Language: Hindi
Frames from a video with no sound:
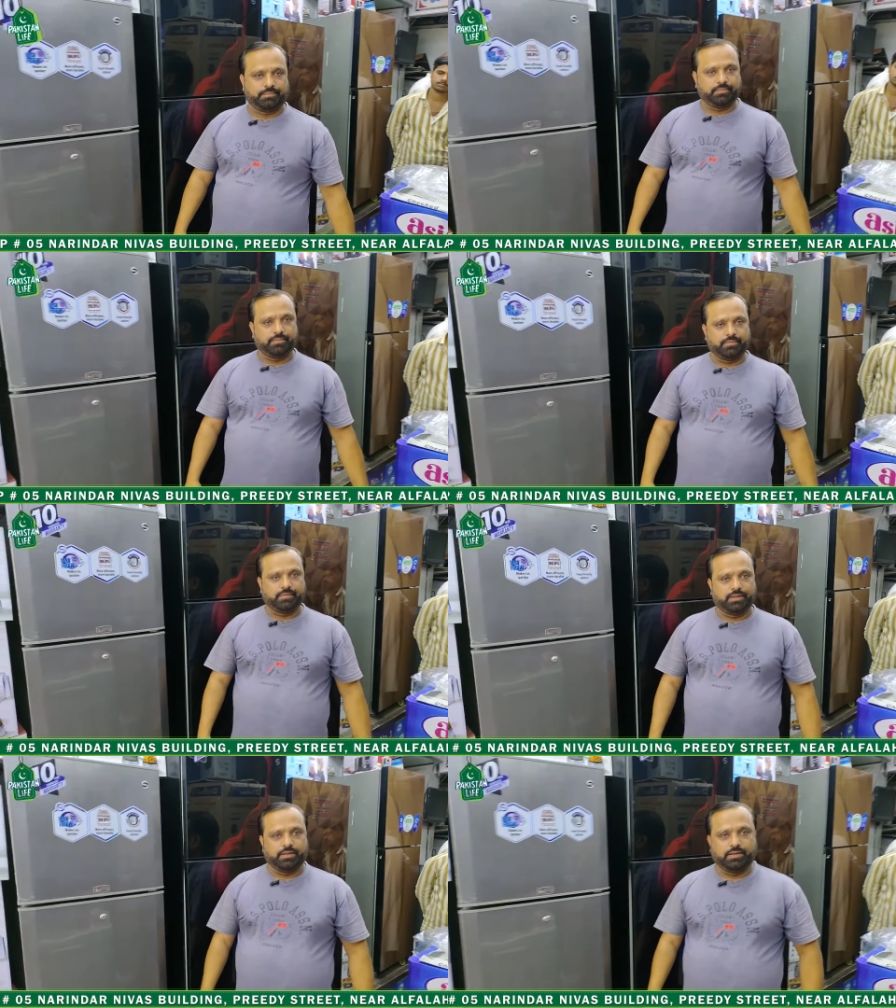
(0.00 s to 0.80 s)
ये
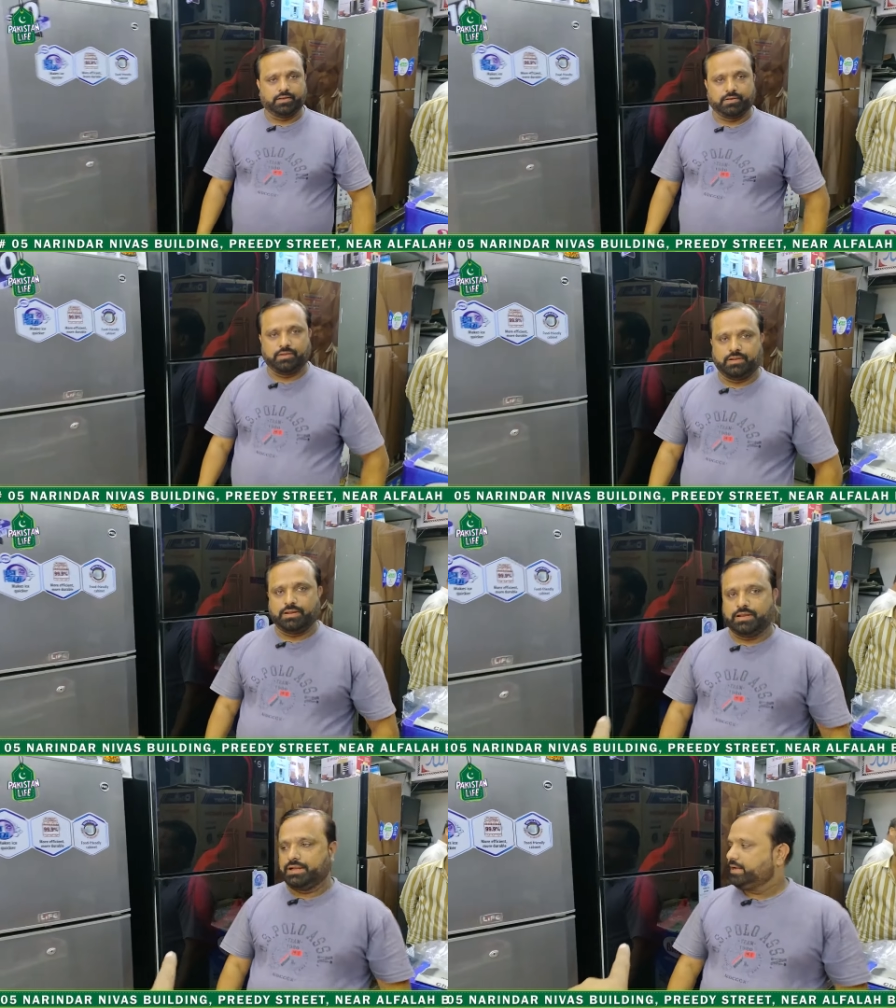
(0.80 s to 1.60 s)
ये ग्लास डोर है ना
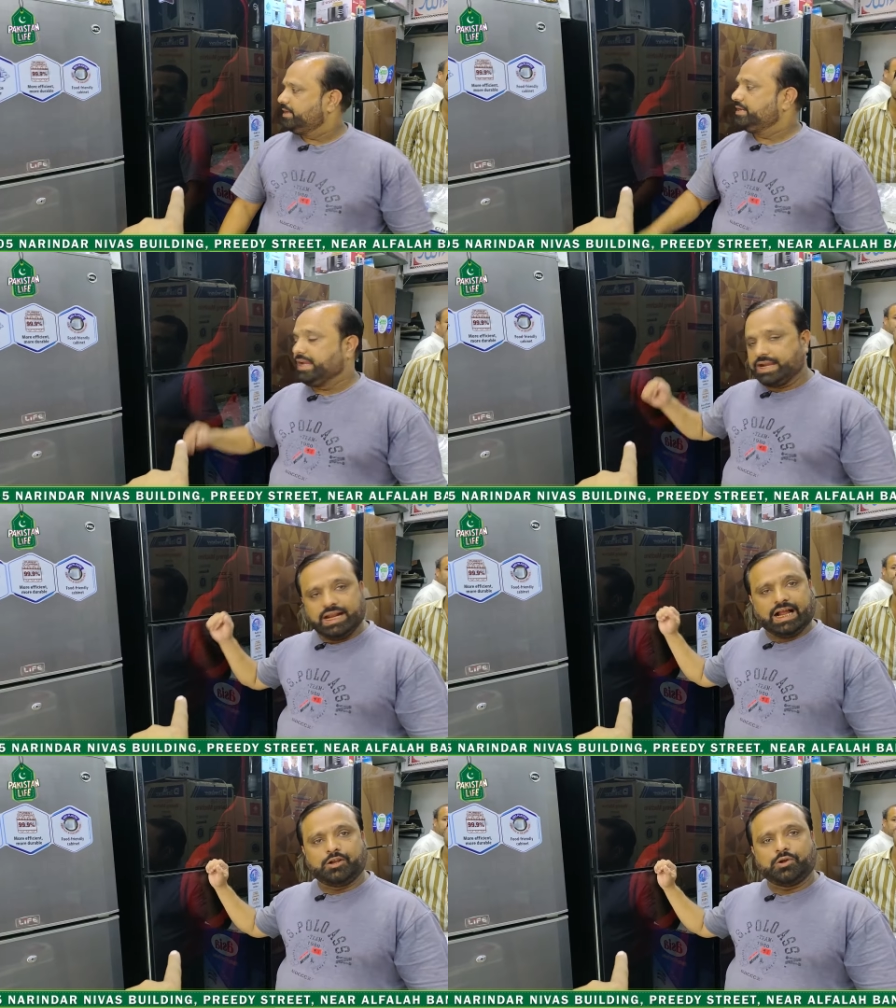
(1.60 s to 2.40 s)
ये वाला बीच ये
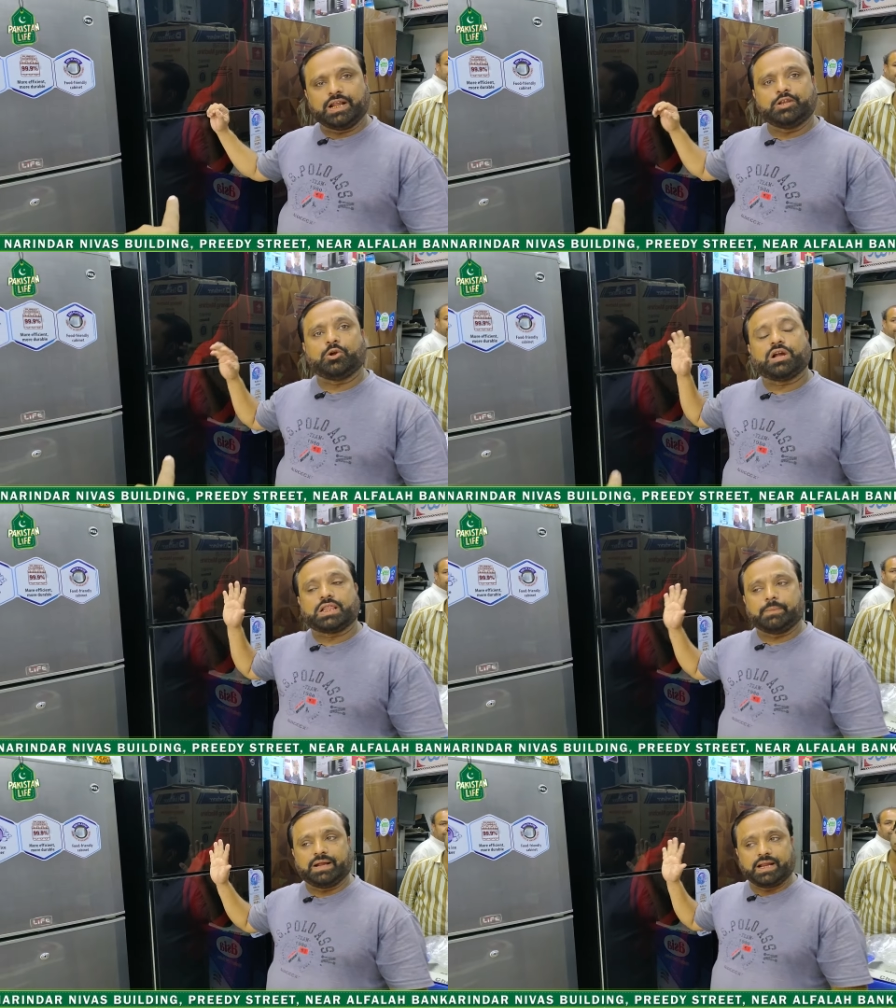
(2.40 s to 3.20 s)
ग्लास डोर है जो
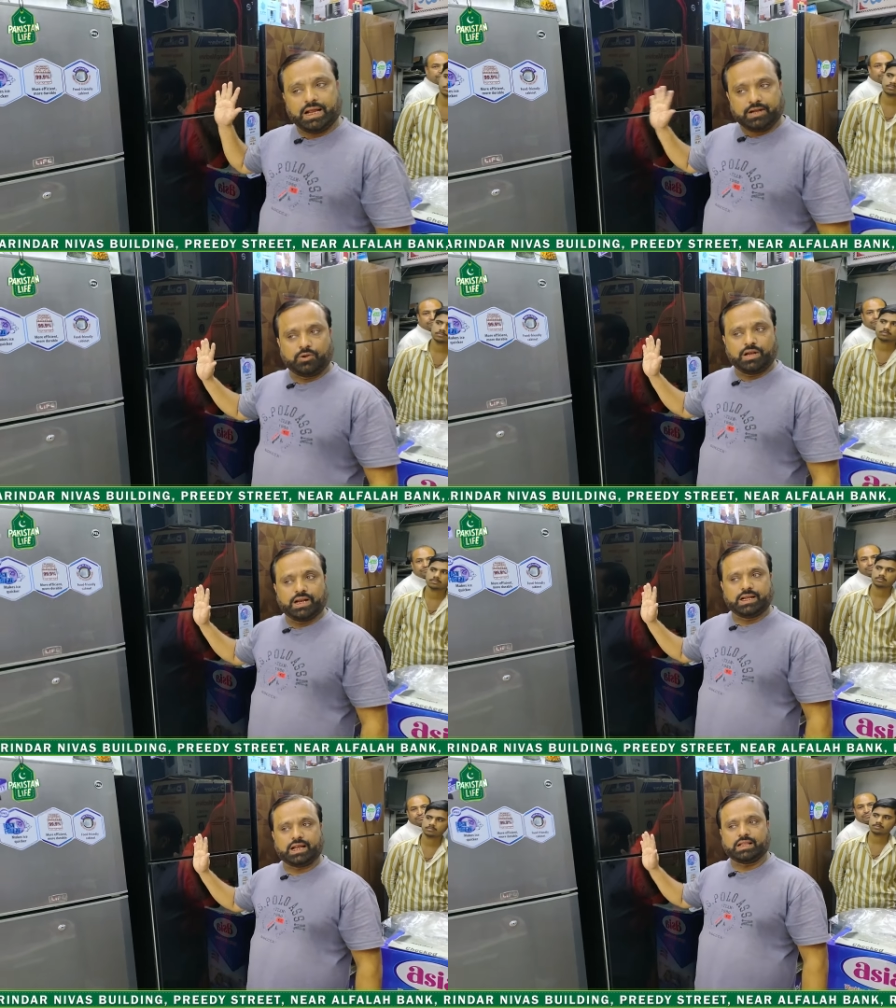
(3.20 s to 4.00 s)
कस्टमर ग्लास डोर
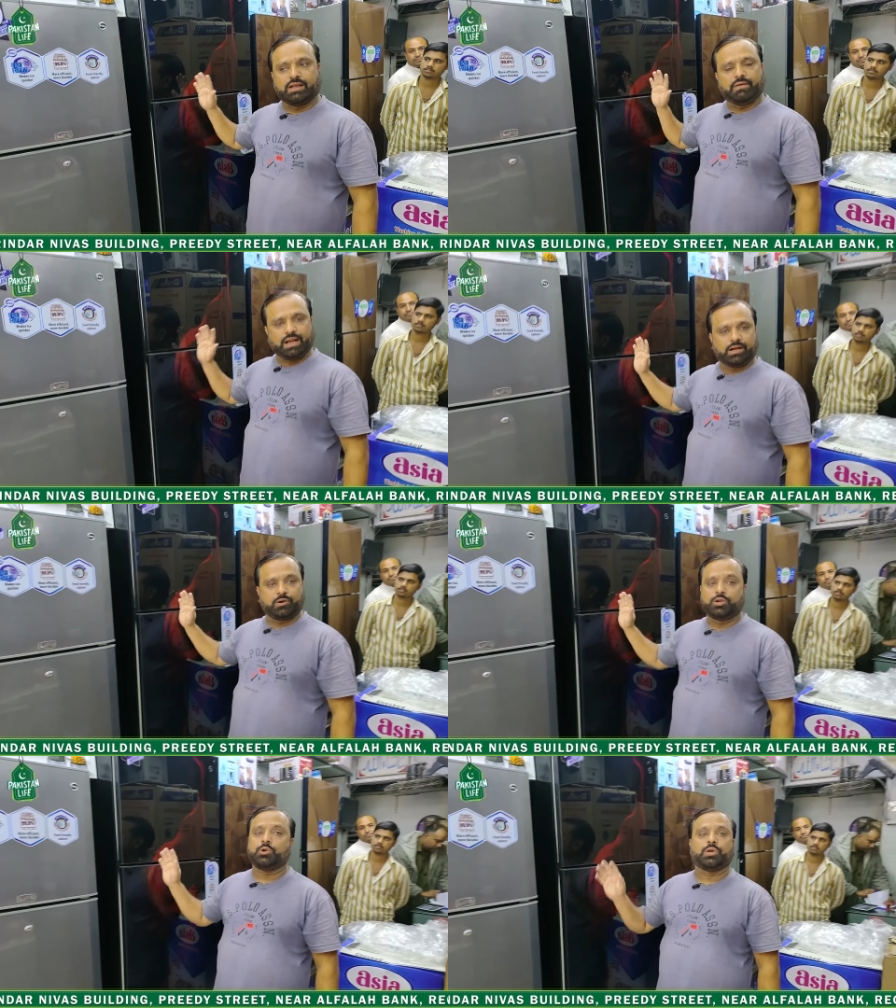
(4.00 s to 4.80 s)
लेना चाहता है
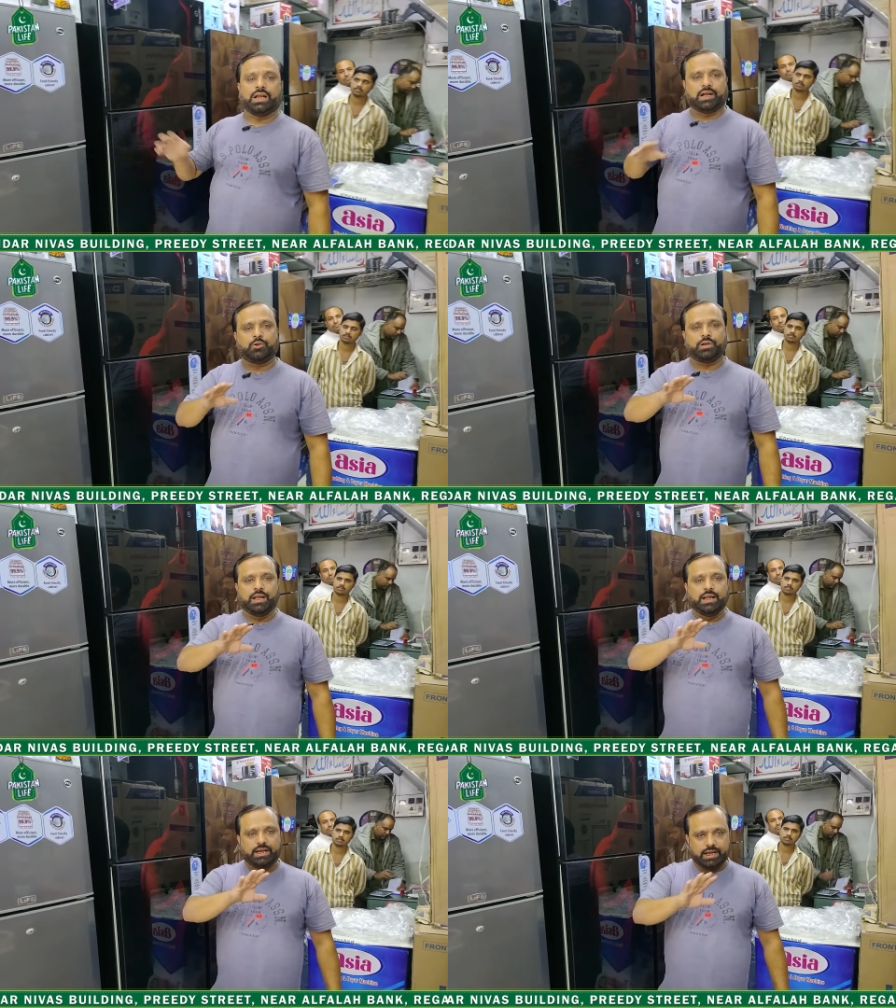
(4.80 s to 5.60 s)
वेलेंगुड जो ग्लास डोर
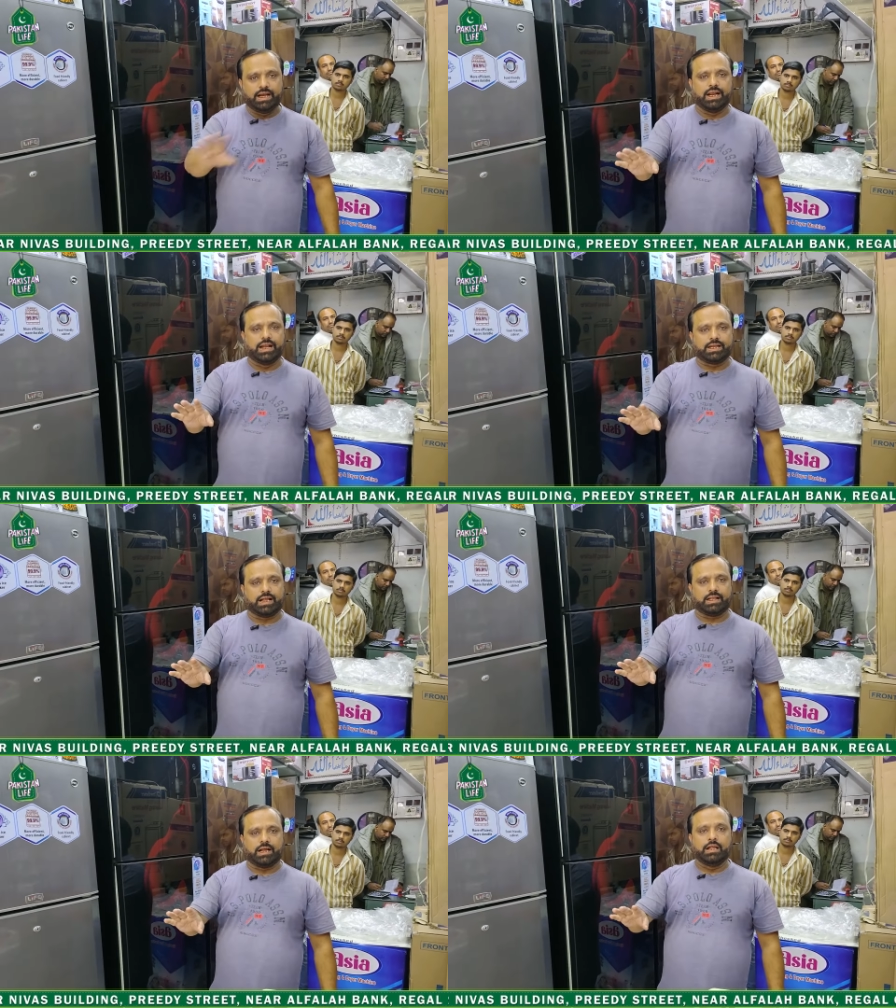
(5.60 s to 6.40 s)
नहीं लेना
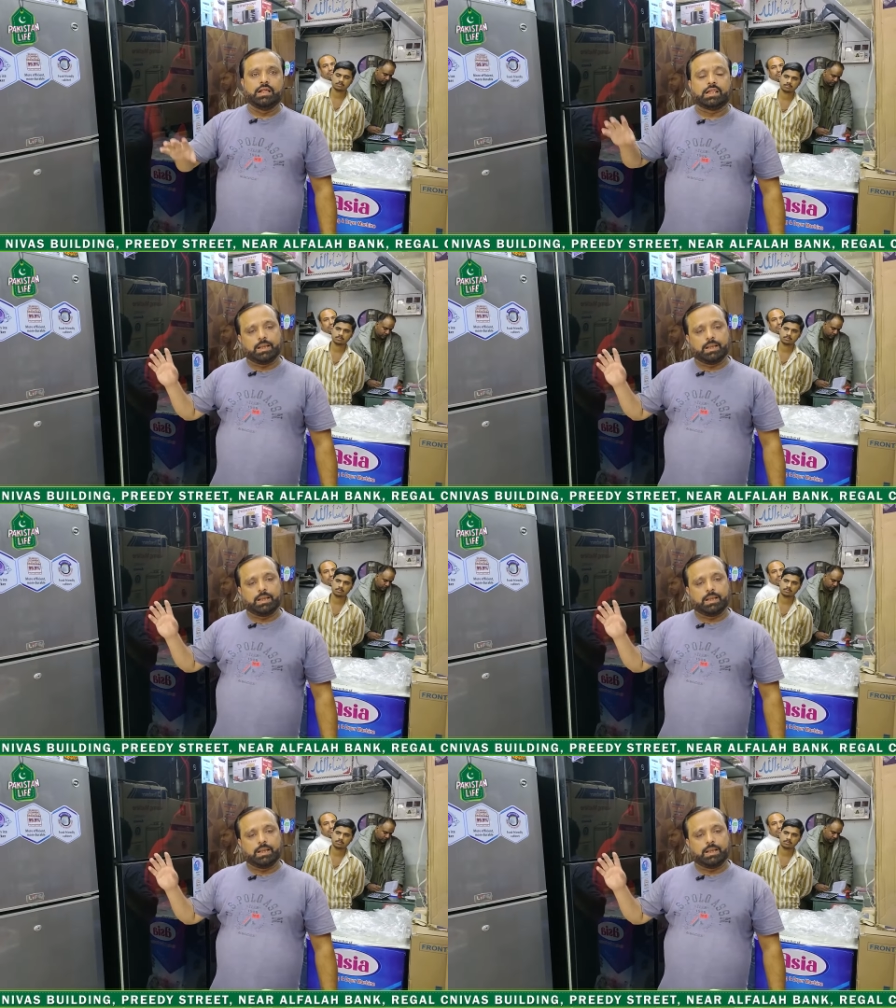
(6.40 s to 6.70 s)
चाहता हाँ।